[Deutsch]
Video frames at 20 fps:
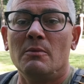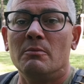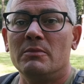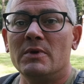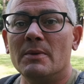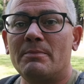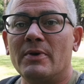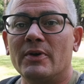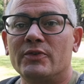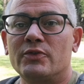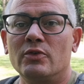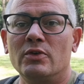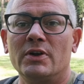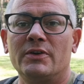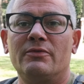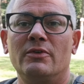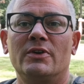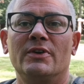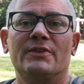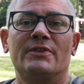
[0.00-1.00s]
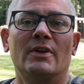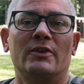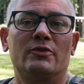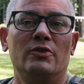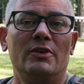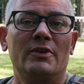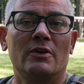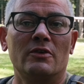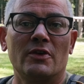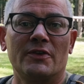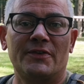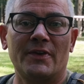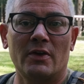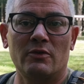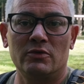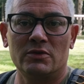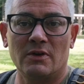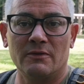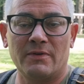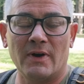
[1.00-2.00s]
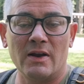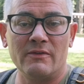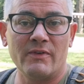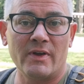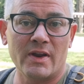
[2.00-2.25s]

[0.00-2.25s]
Mir persönlich würde es natürlich auch noch sehr gut gefallen,